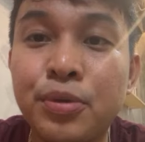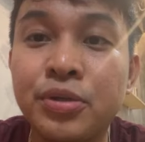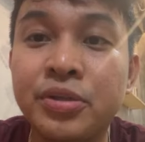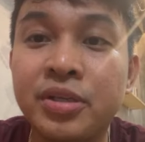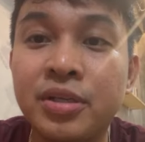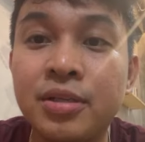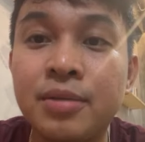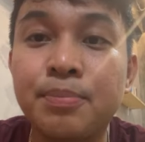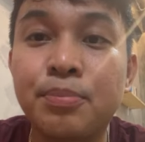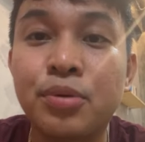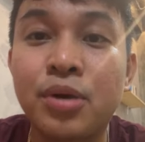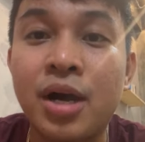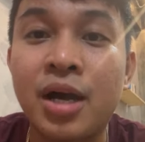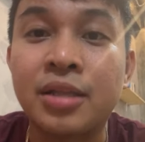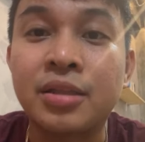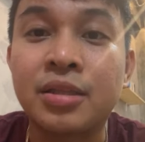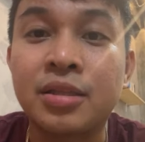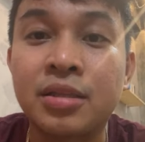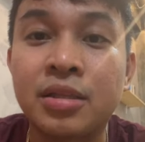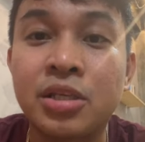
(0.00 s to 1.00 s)
din po at
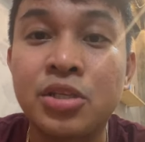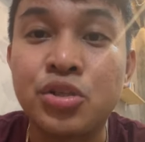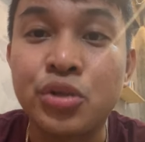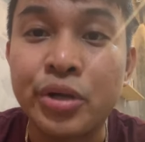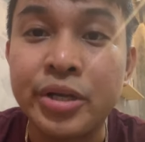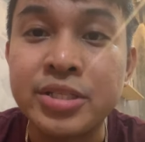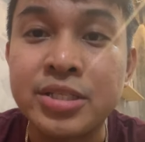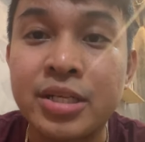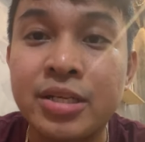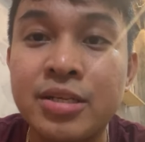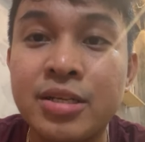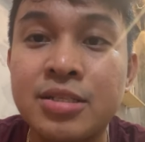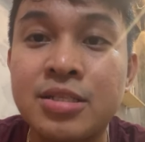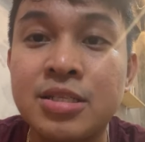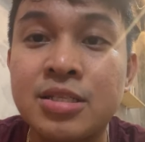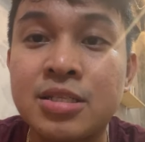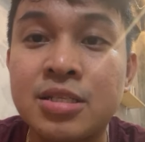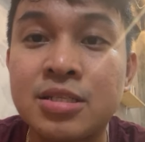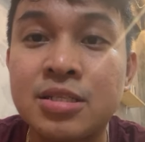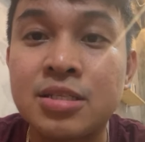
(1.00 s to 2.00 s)
Ate Joyce and
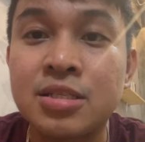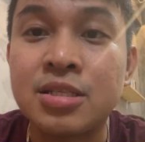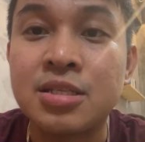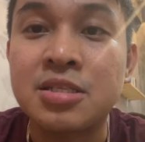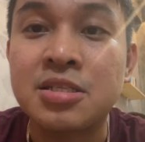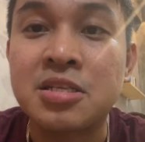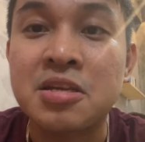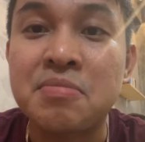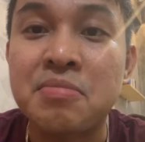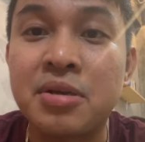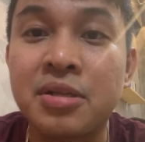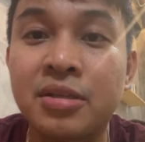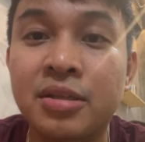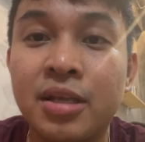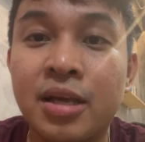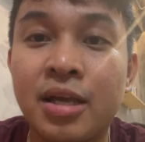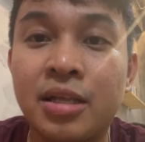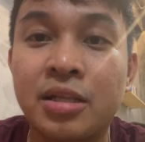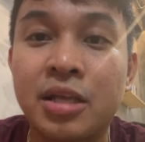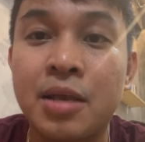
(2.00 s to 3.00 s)
si, si, si
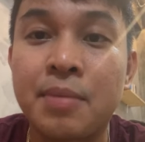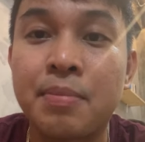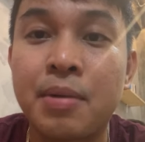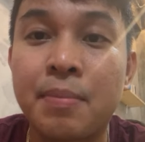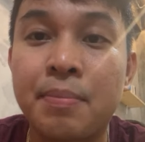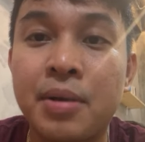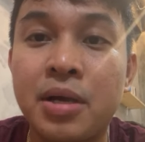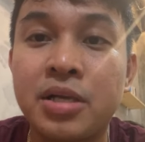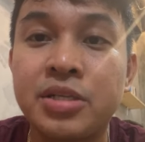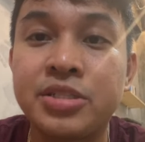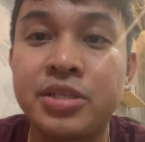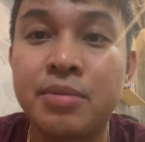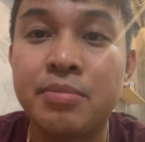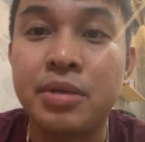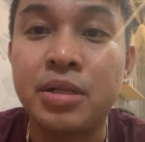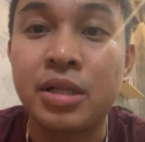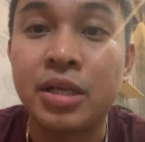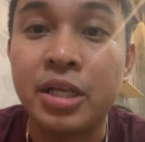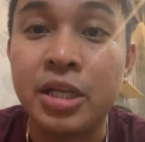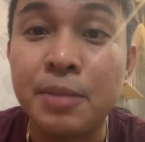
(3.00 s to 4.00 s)
Samantha at kay Papa
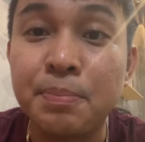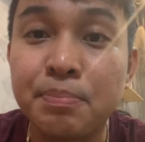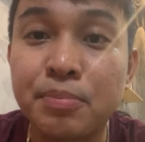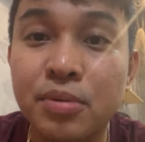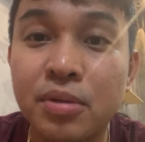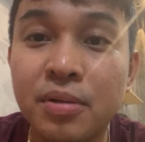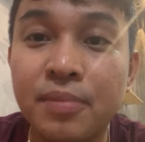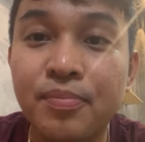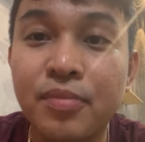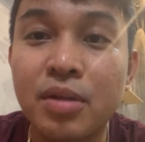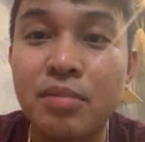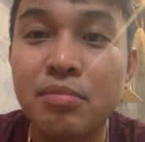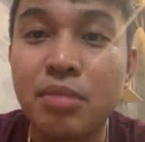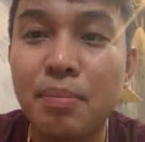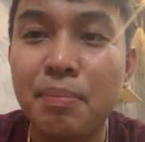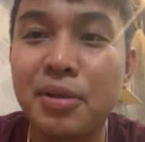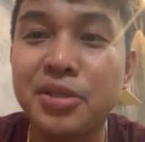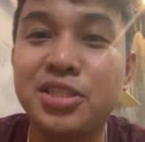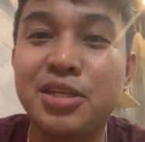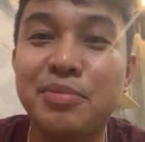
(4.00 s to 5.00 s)
Jamil Kidip.
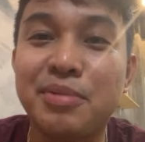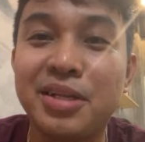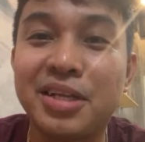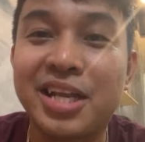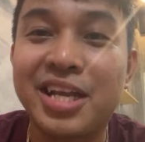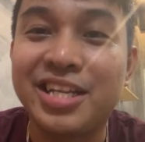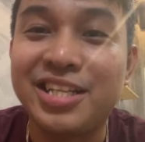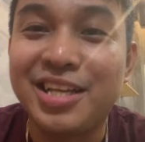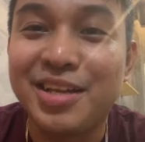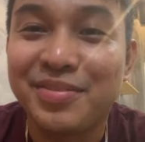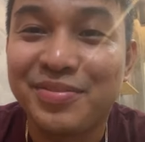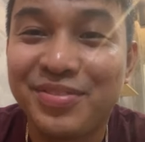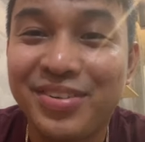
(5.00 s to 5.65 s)
Papa Jamil Kidip.